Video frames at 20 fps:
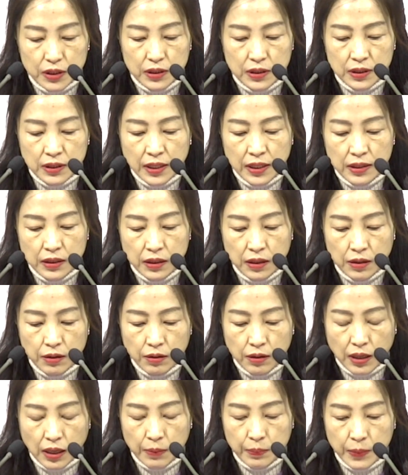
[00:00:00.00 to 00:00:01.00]
은혜를
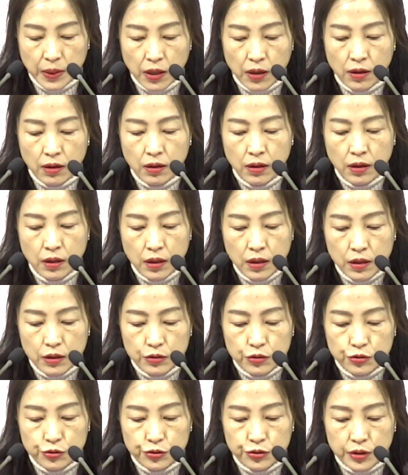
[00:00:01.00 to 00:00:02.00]
기억하며
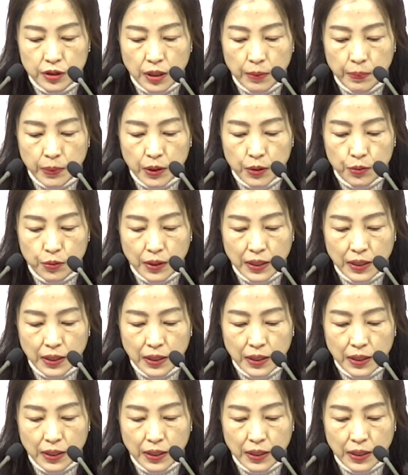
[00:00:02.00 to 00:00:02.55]
주중 예배로